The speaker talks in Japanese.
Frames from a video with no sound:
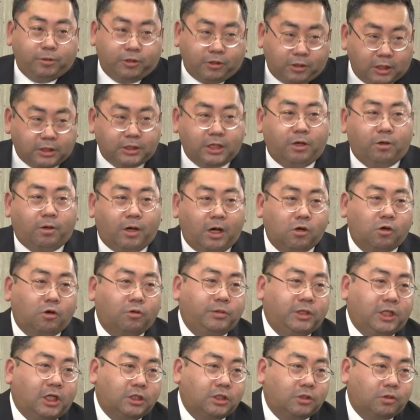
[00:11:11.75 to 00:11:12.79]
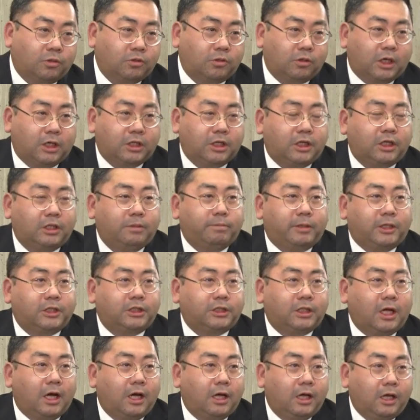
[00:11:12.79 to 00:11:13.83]
文化財を運び出すことができまし
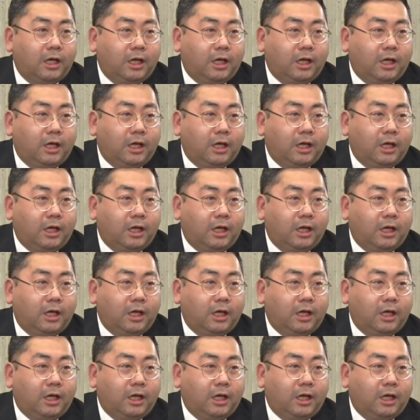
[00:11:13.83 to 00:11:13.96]
た。